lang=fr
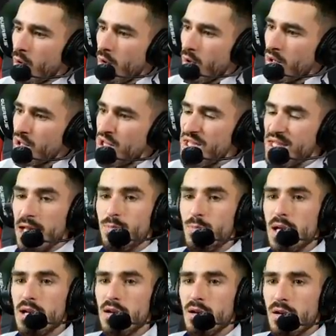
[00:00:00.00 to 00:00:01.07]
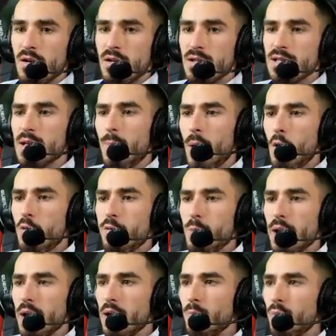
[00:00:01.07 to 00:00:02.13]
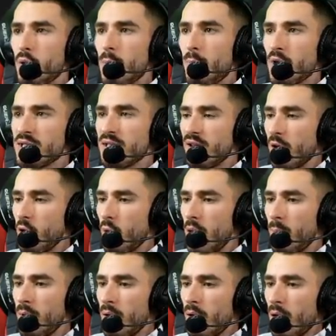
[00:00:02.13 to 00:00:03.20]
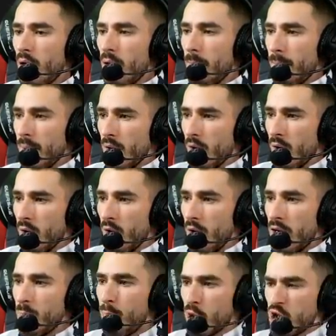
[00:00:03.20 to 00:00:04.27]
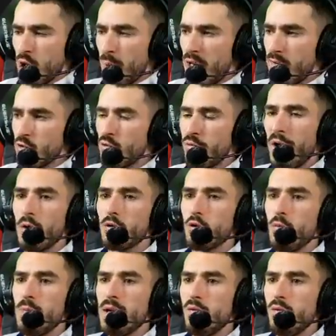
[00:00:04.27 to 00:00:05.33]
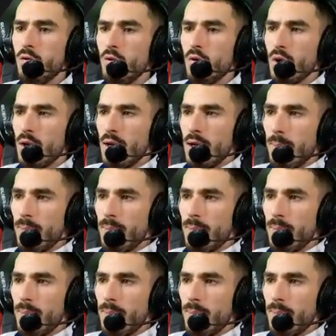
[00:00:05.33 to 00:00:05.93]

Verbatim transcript: 17 000 C'est pas ouf, mais pour l'époque, c'était incroyable. Mais euh, à l'époque, je sais pas, elle avait dû faire 2000 vues. Parce